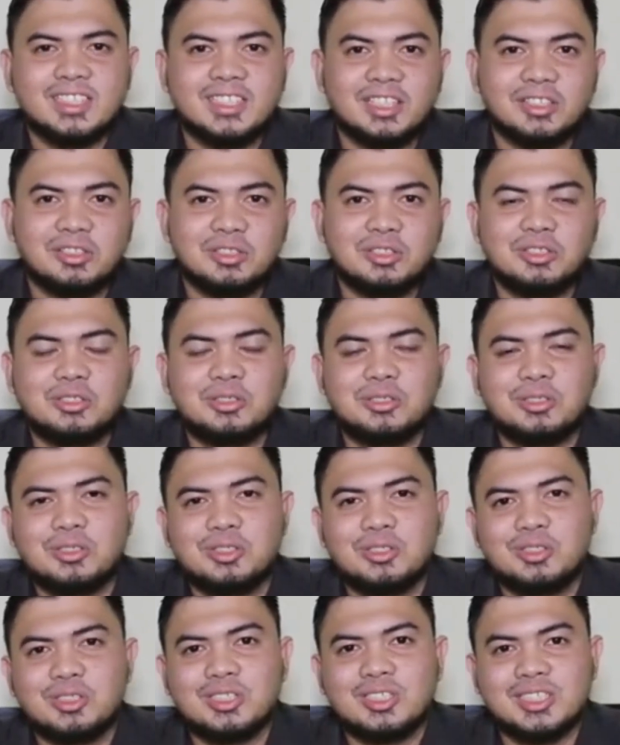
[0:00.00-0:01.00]
Itu
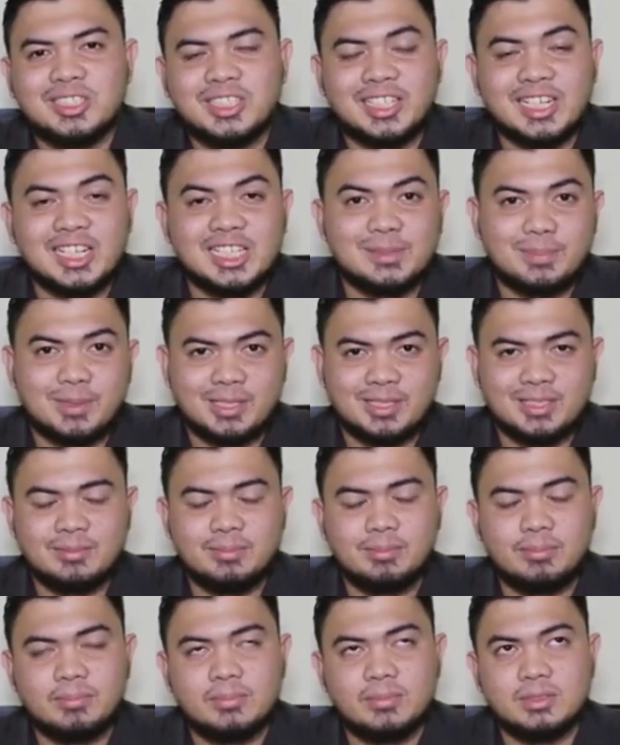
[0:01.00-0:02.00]
sekilas per,
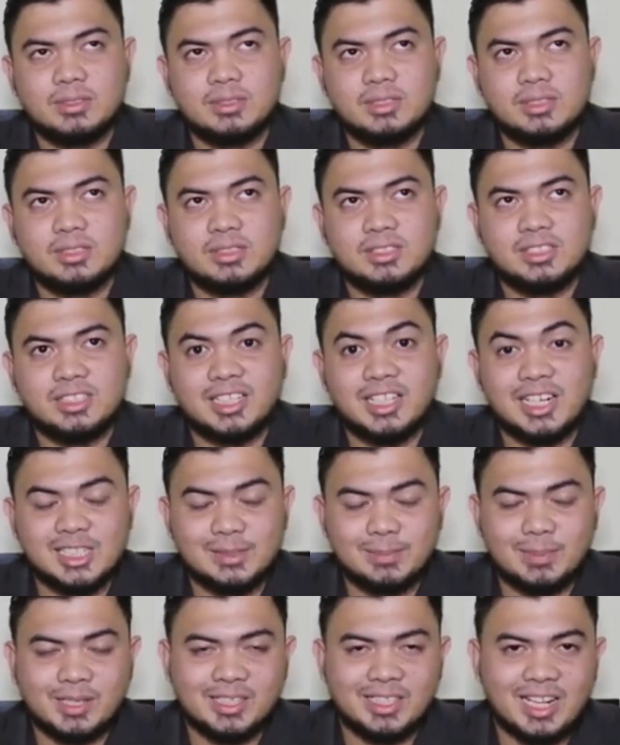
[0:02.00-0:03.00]

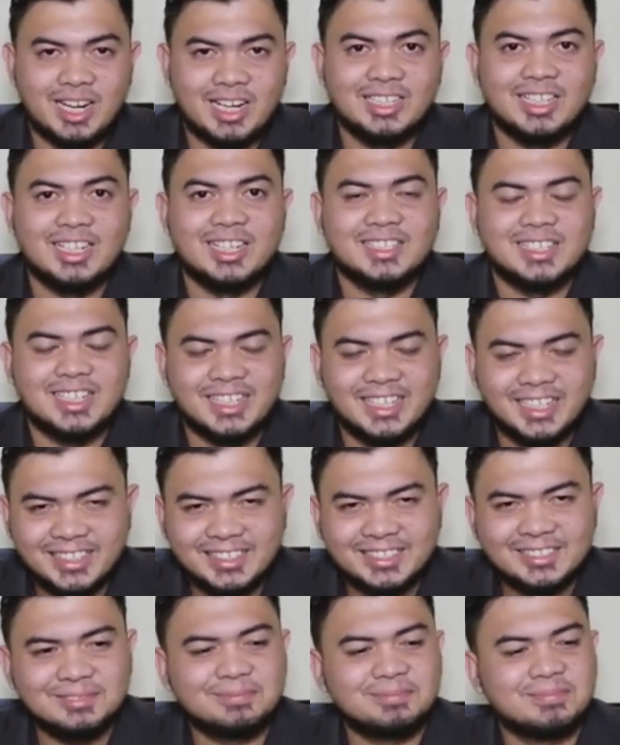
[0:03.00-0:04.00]
sekilas perkenalan dari
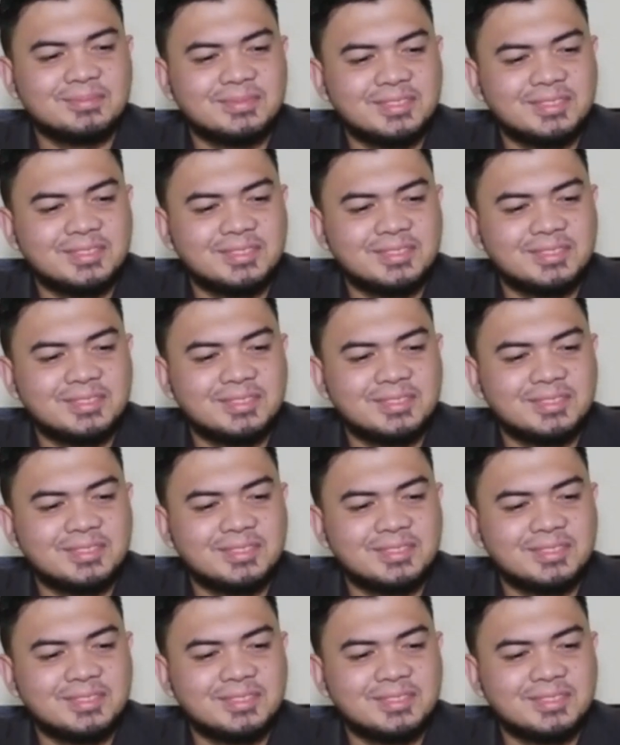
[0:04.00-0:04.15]
saya.